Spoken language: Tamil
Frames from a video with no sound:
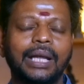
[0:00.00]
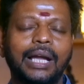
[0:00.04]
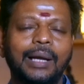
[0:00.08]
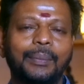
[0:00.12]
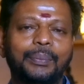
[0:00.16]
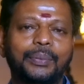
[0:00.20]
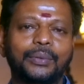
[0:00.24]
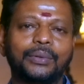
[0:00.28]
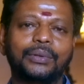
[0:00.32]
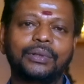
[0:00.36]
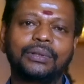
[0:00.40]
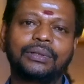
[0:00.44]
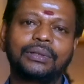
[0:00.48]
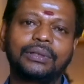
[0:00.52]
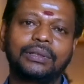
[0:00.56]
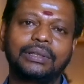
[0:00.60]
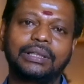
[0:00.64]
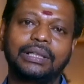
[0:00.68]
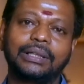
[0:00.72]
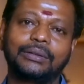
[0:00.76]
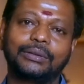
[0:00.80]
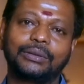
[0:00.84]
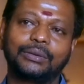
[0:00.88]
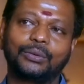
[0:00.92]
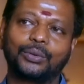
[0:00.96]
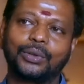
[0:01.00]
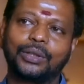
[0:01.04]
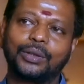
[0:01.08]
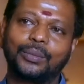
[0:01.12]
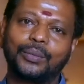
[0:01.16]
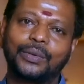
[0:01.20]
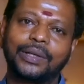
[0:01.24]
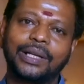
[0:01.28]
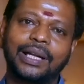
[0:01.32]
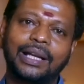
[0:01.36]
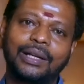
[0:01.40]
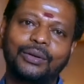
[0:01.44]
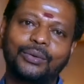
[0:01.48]
அப்போது ஒரு
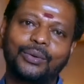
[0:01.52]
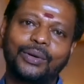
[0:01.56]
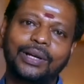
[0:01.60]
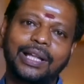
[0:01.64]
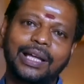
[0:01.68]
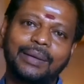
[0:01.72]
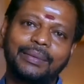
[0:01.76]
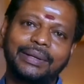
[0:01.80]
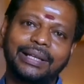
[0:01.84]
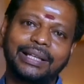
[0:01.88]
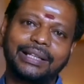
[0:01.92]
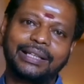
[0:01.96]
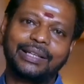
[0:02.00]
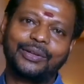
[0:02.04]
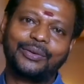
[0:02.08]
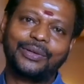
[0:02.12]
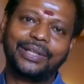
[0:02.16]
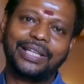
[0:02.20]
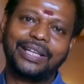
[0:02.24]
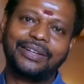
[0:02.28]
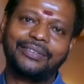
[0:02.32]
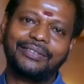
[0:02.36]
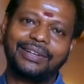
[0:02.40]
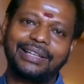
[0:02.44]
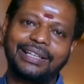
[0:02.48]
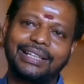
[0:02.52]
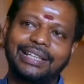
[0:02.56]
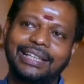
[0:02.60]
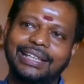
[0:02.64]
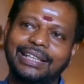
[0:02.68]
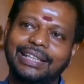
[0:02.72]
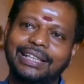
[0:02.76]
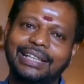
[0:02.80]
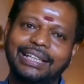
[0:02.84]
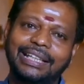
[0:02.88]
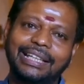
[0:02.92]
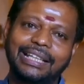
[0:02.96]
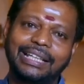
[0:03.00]
ரொம்ப நாள் ஓடாமல் இருக்கக்கூடிய வண்டி
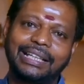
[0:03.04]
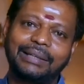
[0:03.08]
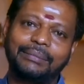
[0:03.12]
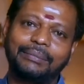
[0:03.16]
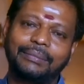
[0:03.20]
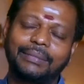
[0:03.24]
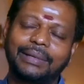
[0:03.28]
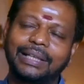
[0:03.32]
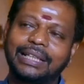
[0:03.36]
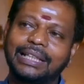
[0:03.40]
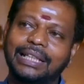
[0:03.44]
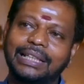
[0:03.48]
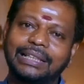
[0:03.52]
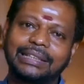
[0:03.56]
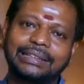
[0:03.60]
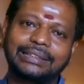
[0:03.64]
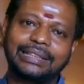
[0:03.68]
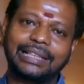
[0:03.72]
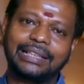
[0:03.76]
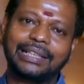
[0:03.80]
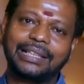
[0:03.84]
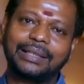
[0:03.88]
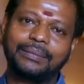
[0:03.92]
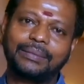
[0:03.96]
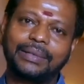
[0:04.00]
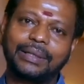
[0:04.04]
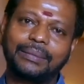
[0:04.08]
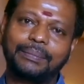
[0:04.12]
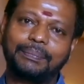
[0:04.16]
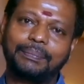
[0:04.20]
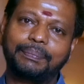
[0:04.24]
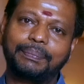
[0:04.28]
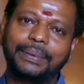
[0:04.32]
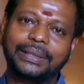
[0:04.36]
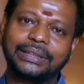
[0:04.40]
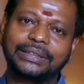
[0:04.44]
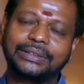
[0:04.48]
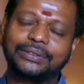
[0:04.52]
மண்டி அந்த சக்கரமில்
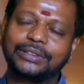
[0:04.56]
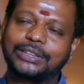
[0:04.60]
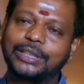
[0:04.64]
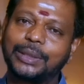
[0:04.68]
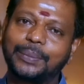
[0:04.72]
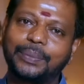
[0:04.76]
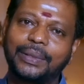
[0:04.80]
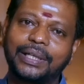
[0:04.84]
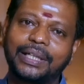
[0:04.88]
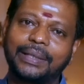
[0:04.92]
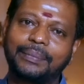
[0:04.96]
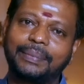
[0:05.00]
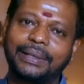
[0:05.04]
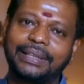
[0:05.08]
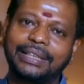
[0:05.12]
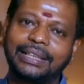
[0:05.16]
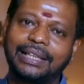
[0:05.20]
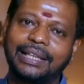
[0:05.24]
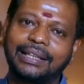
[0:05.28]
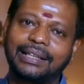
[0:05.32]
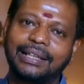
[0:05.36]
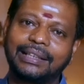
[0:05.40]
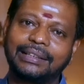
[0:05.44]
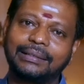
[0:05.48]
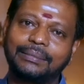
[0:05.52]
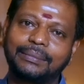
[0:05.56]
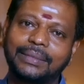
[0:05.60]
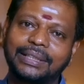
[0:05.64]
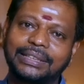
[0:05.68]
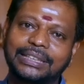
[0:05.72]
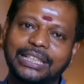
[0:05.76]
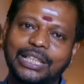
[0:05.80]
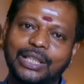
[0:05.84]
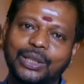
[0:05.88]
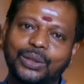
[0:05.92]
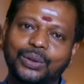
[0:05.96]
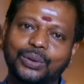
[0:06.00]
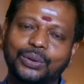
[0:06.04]
பஸ் வச்சுருப்பாங்க பார்த்தீங்கன்னாக்கா அந்த
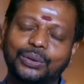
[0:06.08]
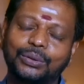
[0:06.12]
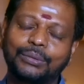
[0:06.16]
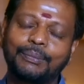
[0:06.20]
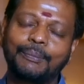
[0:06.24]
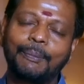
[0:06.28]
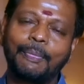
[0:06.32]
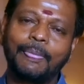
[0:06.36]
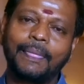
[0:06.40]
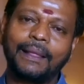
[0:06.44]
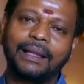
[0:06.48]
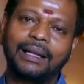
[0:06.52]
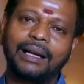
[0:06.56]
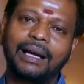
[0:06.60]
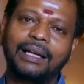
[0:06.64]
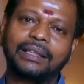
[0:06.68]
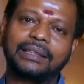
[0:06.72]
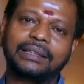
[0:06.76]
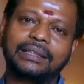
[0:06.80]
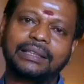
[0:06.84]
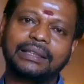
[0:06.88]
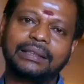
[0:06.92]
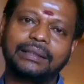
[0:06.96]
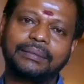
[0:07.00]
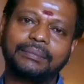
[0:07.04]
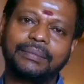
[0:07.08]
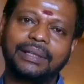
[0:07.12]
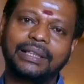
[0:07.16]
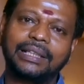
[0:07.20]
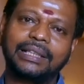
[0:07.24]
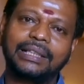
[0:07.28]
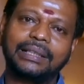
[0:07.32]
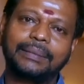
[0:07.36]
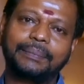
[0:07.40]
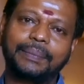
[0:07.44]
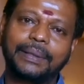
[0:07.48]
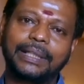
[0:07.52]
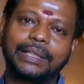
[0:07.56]
மசை இருக்கும் காற்று மண்
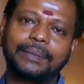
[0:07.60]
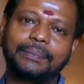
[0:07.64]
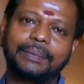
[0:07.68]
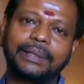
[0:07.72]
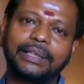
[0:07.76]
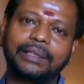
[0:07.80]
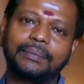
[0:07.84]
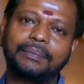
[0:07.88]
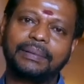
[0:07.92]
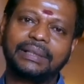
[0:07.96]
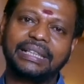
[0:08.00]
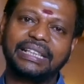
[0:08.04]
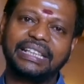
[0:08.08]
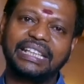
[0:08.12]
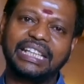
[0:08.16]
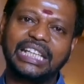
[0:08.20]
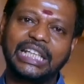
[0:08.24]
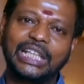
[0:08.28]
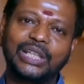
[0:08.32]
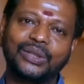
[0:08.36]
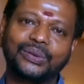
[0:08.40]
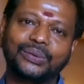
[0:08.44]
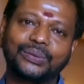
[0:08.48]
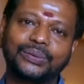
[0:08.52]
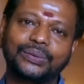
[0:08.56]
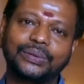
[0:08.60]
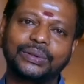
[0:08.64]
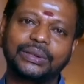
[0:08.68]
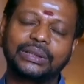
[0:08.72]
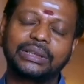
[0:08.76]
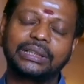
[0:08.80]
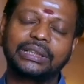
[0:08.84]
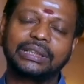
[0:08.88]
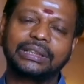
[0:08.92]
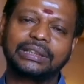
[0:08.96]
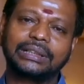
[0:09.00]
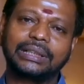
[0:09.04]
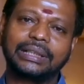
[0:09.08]
பட்டு பட்டு பட்டு இறுகிடும்
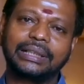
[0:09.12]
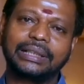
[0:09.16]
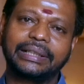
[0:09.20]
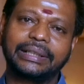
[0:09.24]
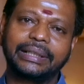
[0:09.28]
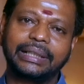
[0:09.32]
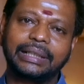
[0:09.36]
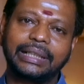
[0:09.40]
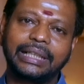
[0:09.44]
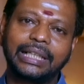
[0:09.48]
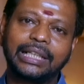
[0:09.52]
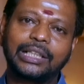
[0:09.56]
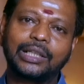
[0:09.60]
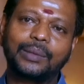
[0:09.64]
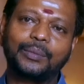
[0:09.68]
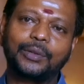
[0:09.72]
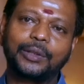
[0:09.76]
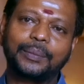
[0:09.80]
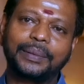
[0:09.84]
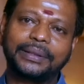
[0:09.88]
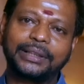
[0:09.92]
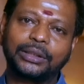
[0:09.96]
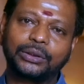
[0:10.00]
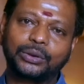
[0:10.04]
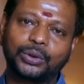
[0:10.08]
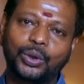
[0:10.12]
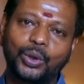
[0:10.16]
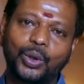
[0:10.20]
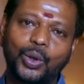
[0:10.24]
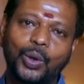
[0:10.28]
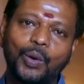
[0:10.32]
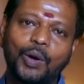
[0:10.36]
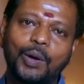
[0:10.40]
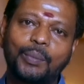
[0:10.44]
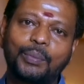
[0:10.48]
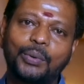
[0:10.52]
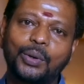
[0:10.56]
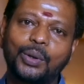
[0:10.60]
இந்த இழுக்கும் போது பார்த்திங்கன்னா
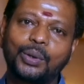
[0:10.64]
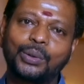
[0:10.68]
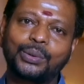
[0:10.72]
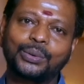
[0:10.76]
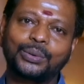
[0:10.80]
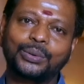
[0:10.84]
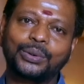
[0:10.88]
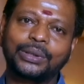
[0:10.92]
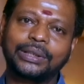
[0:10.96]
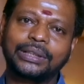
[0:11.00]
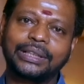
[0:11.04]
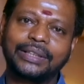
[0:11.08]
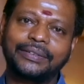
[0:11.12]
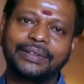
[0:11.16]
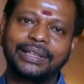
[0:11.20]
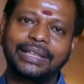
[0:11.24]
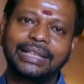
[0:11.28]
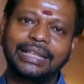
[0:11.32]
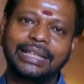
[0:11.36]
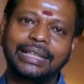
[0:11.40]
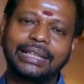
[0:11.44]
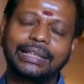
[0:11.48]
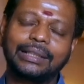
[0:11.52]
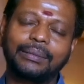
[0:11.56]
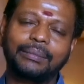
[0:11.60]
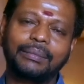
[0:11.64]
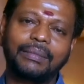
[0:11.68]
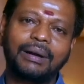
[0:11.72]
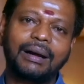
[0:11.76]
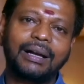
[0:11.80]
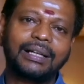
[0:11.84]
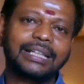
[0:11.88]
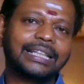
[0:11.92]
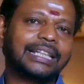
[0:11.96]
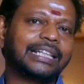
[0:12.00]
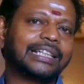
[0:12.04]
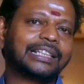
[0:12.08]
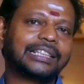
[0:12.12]
ஸ்லோவாக போகும் அந்த வண்டி இந்த
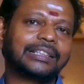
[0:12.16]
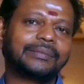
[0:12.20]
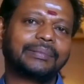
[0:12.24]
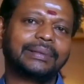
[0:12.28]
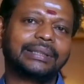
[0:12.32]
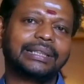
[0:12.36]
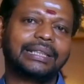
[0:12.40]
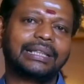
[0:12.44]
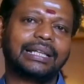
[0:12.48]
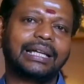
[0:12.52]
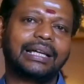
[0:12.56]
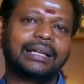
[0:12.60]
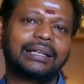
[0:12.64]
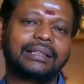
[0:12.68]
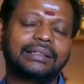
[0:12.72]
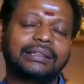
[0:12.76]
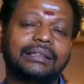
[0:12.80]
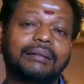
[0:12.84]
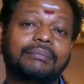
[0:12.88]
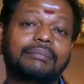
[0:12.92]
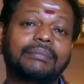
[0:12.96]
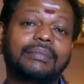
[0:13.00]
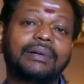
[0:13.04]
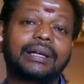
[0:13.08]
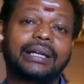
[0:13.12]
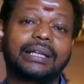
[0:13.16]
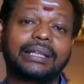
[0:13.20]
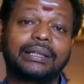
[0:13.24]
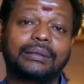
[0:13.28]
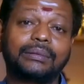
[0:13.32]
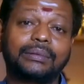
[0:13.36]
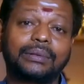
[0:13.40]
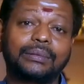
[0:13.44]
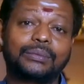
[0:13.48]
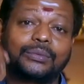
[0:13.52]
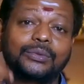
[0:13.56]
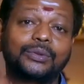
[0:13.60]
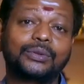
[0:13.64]
மாடு இழுக்குது பார்த்திங்களா தம் ஆகி
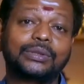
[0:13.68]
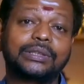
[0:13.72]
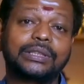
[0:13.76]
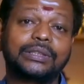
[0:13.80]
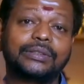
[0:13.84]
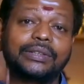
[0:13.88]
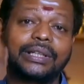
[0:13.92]
இந்த மூச்சு